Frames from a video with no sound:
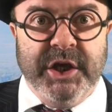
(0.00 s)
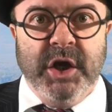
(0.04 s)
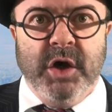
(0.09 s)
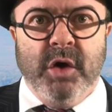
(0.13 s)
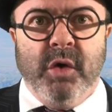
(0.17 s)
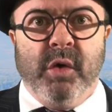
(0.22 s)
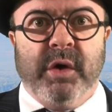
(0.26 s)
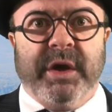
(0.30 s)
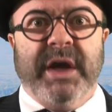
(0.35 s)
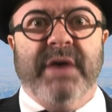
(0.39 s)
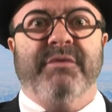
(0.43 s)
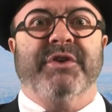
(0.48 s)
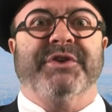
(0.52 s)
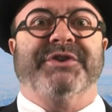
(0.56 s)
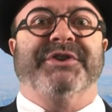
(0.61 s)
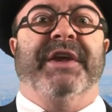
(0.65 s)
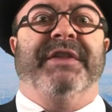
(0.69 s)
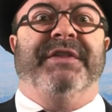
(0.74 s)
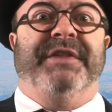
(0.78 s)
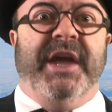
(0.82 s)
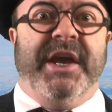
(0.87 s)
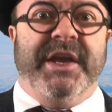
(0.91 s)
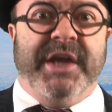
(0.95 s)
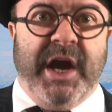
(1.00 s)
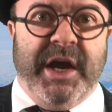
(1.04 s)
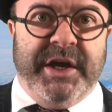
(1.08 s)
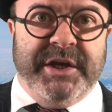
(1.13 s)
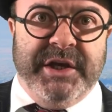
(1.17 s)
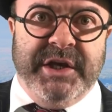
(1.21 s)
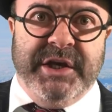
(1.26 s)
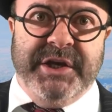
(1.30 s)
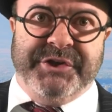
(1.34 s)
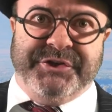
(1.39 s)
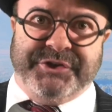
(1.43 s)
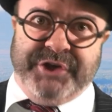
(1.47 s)
o que você tem
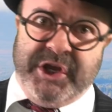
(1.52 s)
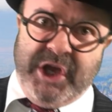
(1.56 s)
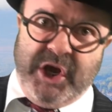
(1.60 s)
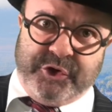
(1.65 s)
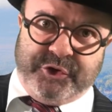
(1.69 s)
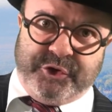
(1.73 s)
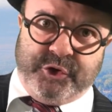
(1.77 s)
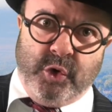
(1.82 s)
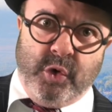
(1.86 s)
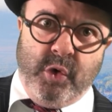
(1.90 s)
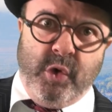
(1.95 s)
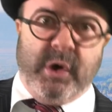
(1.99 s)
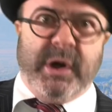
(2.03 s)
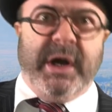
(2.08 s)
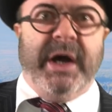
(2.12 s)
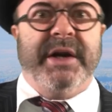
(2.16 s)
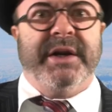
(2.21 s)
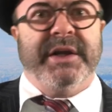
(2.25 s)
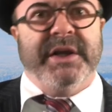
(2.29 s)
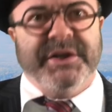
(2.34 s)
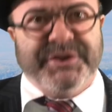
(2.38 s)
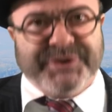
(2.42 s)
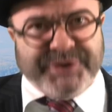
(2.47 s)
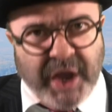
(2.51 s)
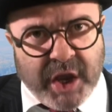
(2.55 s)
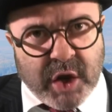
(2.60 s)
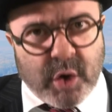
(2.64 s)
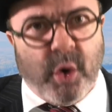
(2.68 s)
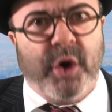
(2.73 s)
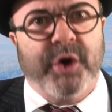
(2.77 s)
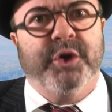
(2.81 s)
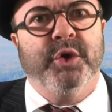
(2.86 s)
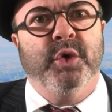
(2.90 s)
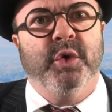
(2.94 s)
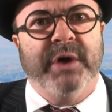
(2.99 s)
aí sem açúcar e sem
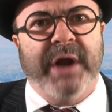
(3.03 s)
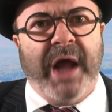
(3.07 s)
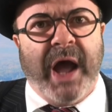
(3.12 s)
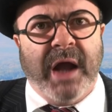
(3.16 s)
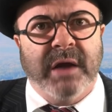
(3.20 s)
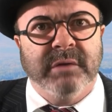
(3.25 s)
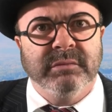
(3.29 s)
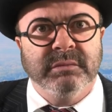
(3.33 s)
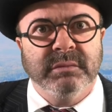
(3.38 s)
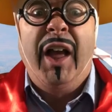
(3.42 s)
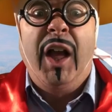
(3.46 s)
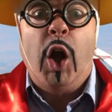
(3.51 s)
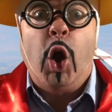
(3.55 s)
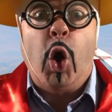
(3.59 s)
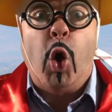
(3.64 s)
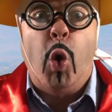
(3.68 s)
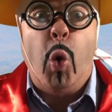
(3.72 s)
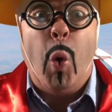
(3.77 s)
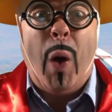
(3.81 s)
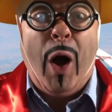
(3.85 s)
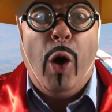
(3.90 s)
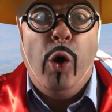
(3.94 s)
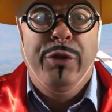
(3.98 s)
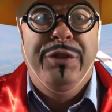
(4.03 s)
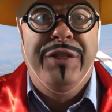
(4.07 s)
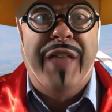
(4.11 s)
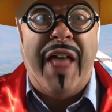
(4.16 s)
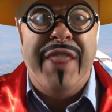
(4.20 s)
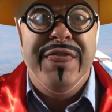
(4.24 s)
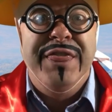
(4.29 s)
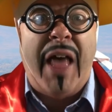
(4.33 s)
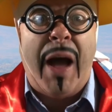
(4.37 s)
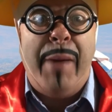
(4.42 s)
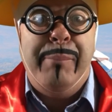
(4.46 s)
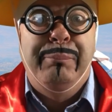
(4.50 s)
gordura?
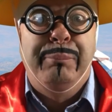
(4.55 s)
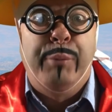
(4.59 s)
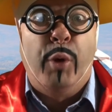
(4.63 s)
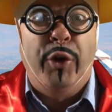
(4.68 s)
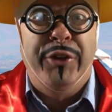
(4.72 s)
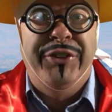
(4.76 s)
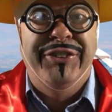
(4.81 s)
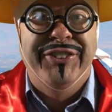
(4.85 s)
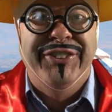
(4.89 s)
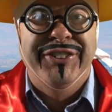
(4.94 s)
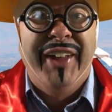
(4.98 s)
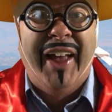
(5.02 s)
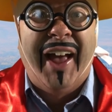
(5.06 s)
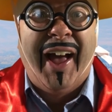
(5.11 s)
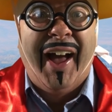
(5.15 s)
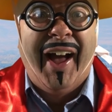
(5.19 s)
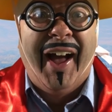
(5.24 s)
Gualdanapos.